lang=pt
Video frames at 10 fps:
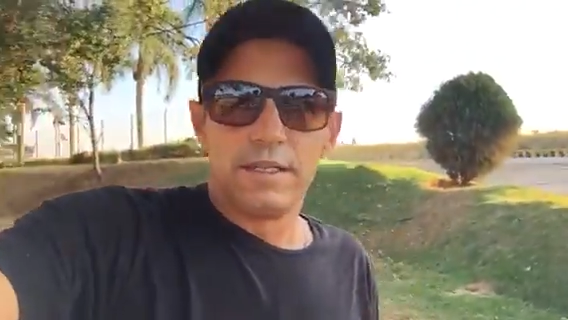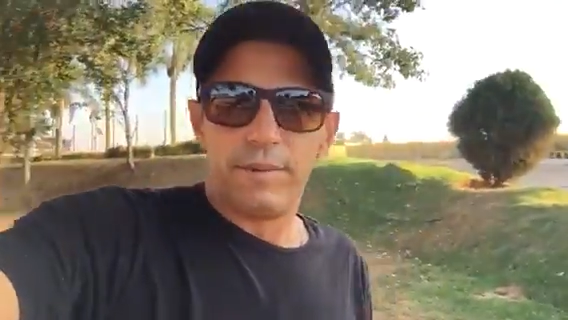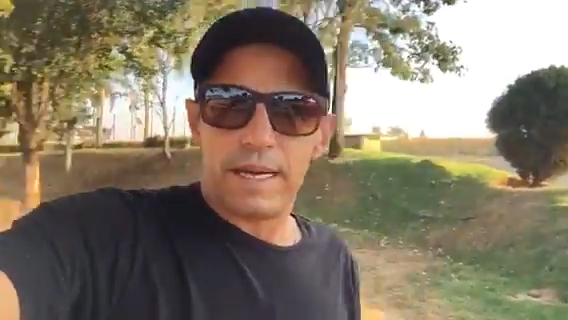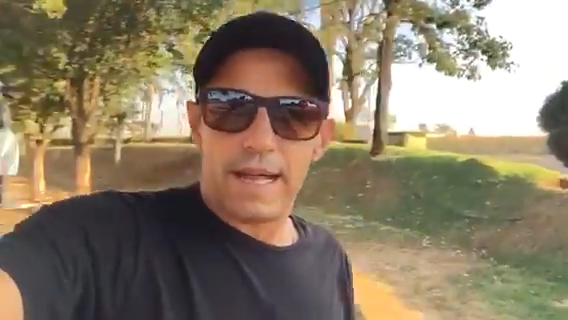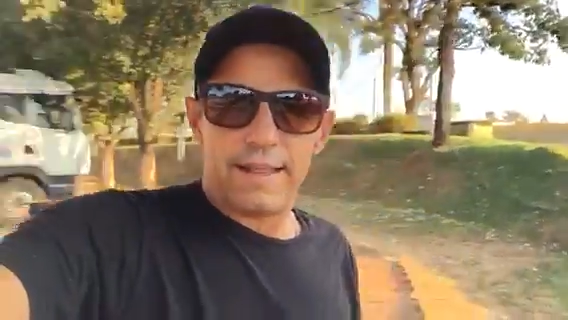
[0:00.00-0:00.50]
Tem
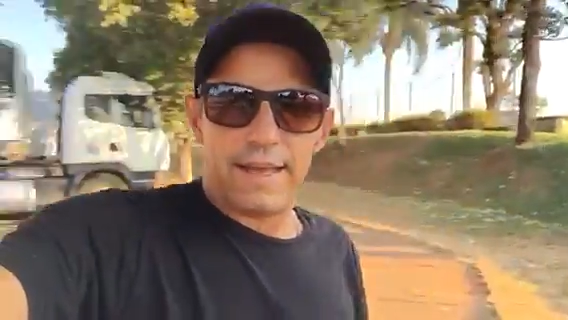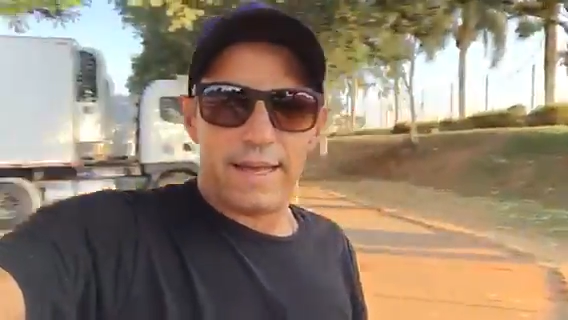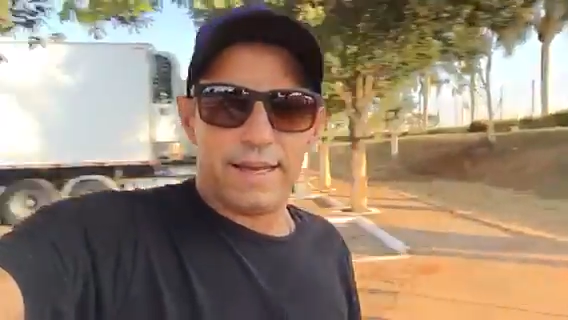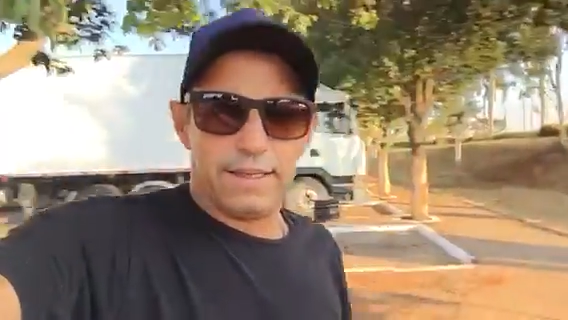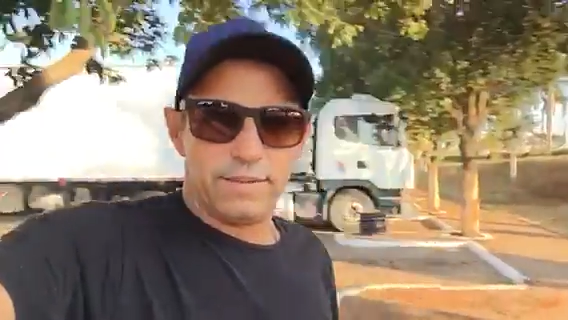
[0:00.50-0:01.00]
uma
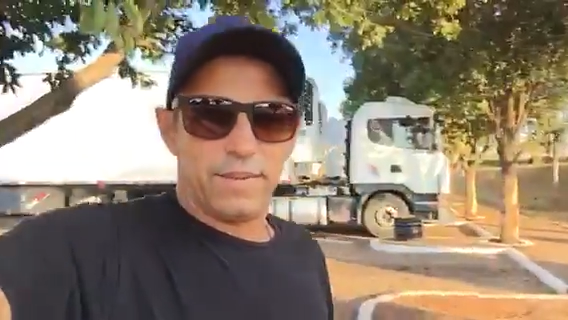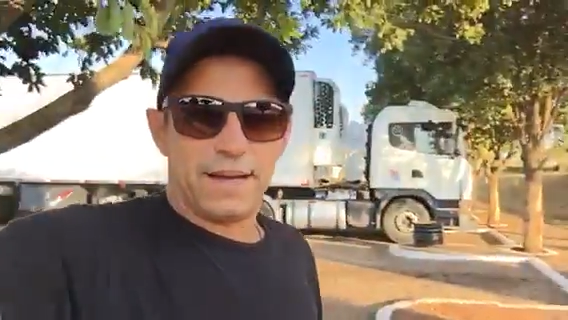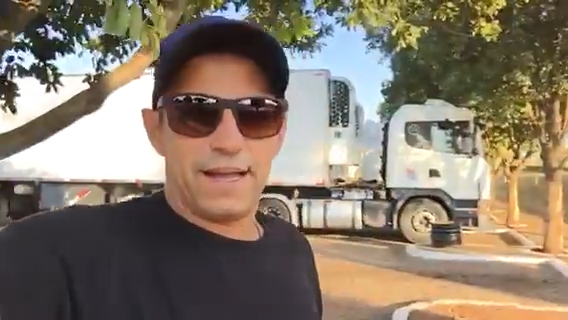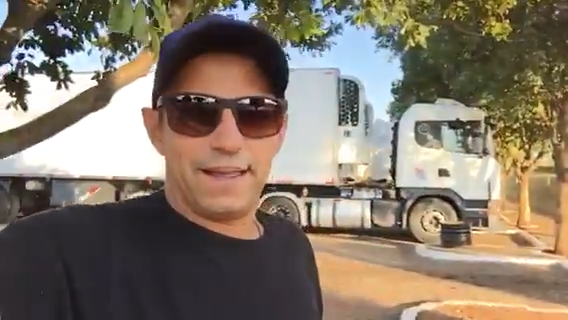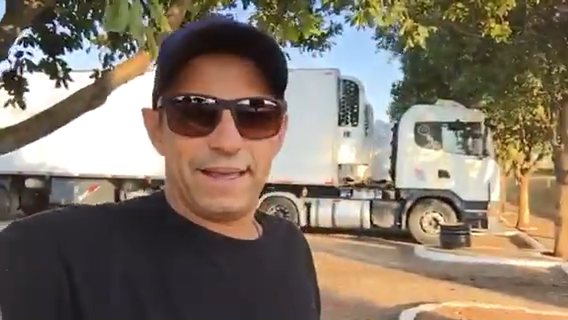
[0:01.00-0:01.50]
galera aí, tem uma
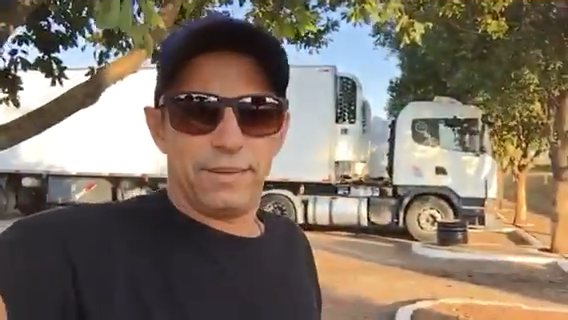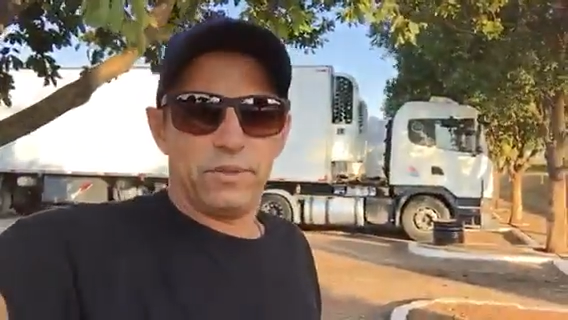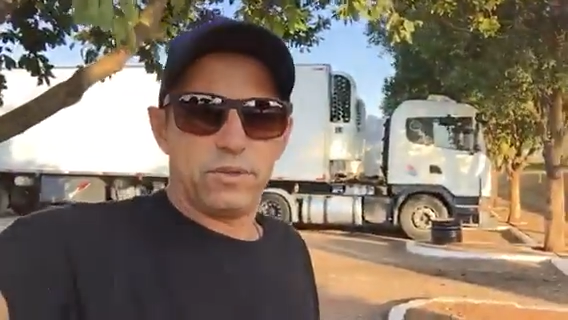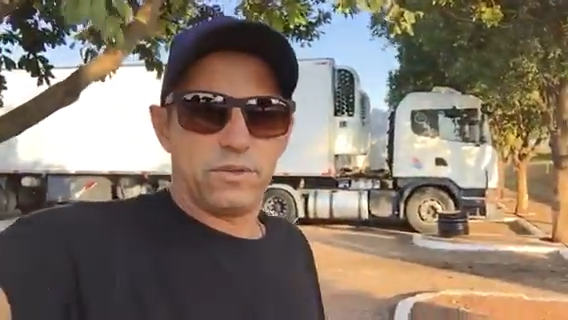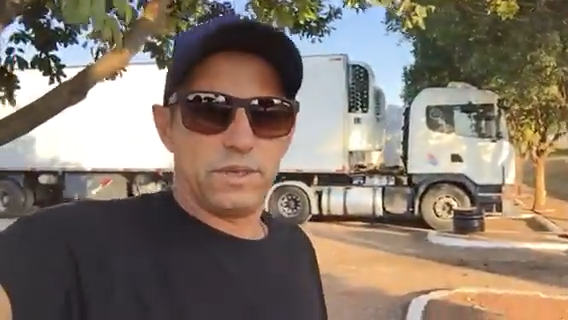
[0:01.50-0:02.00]
galera
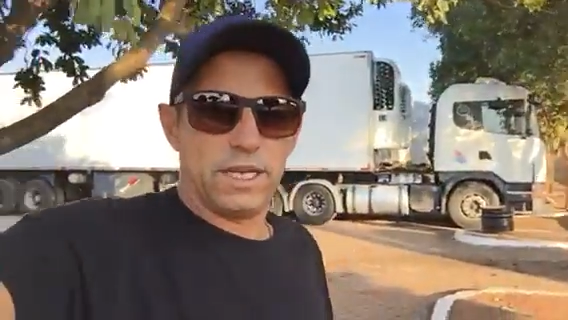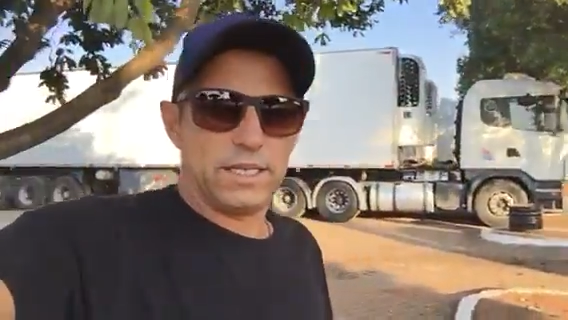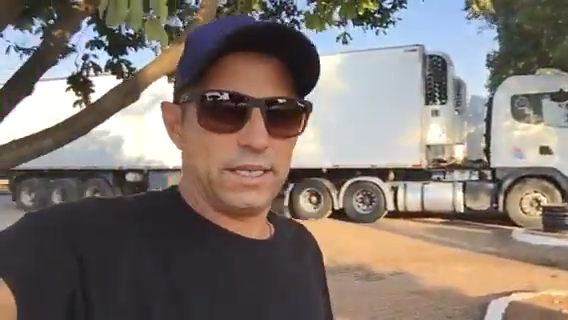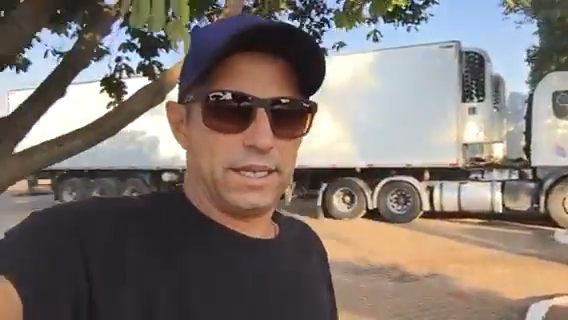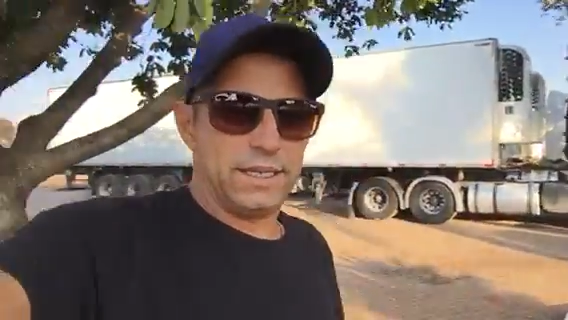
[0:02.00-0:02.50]
muito
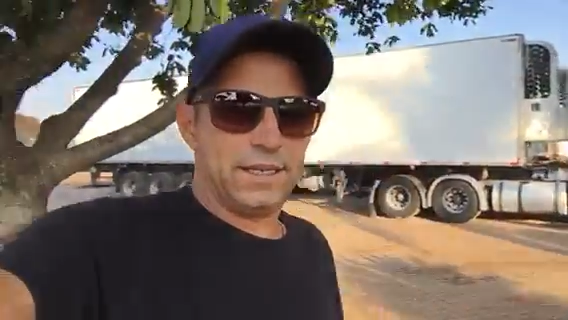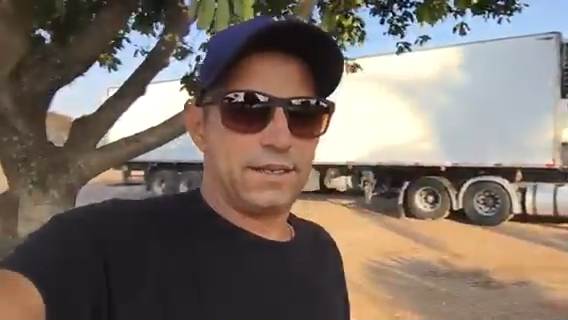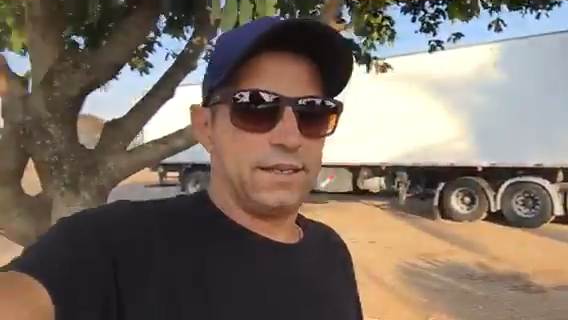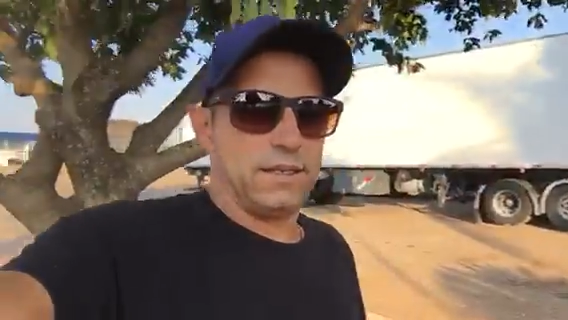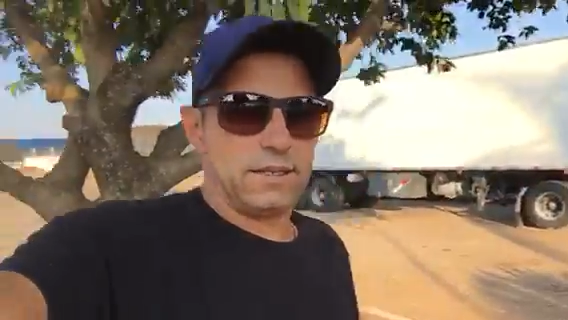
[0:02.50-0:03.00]
grande aí
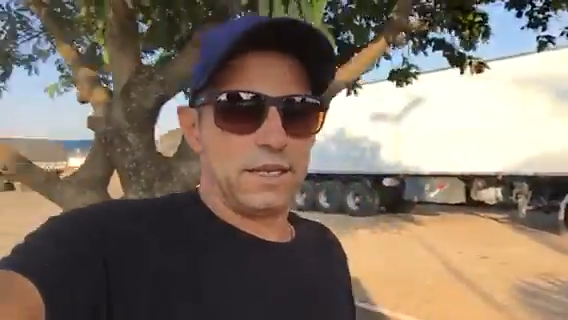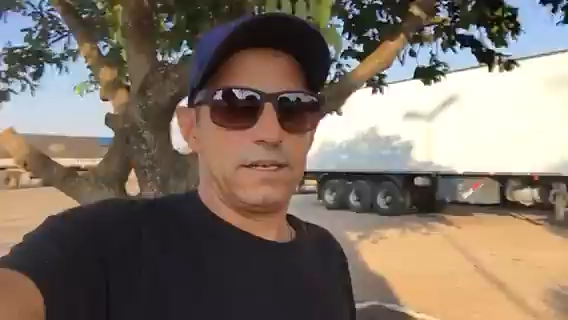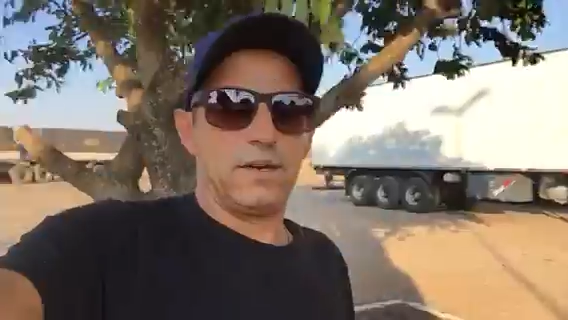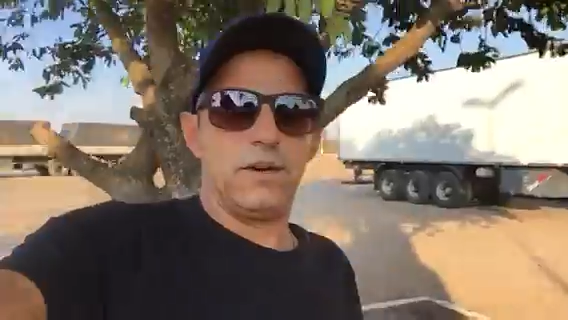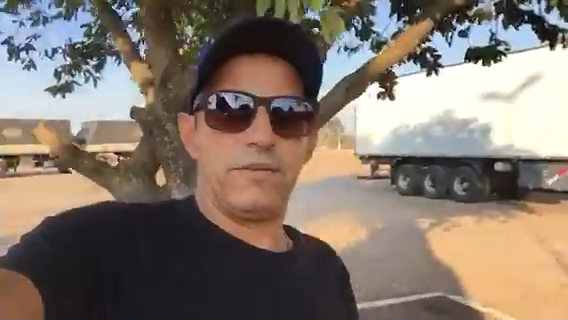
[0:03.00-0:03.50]
que chega
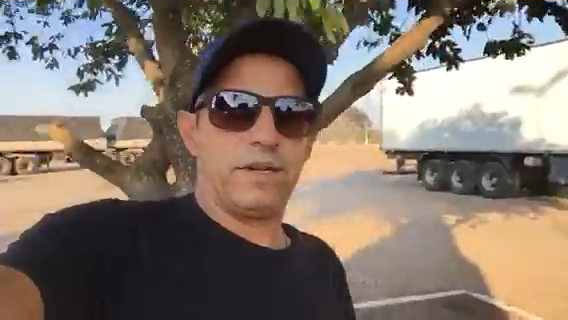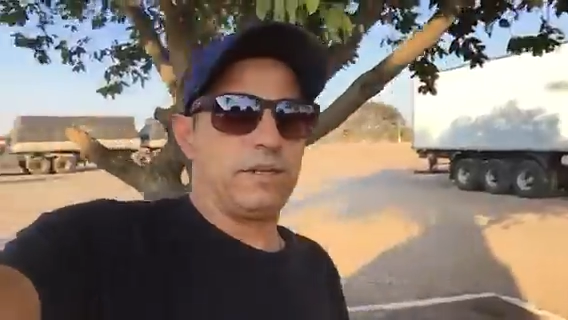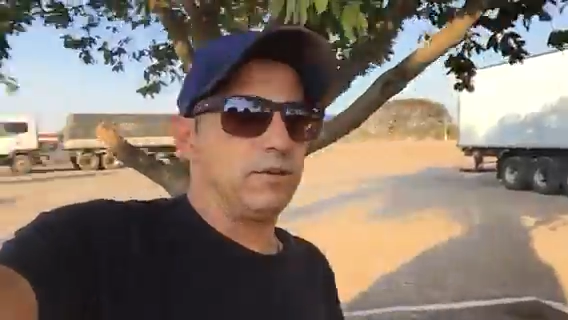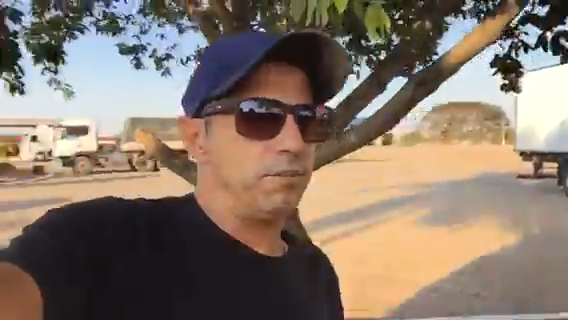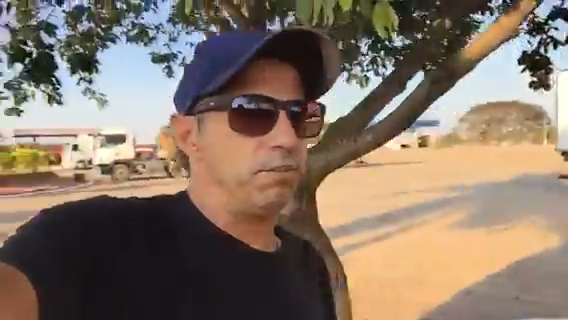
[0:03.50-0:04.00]
na hora vai
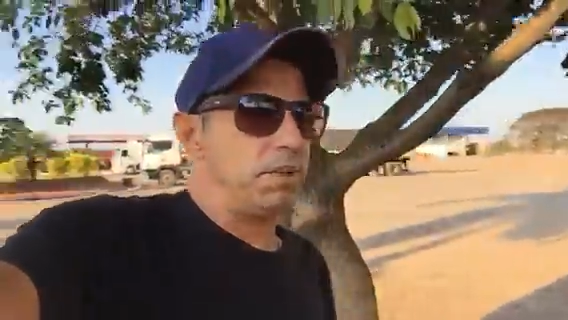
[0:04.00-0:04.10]
dando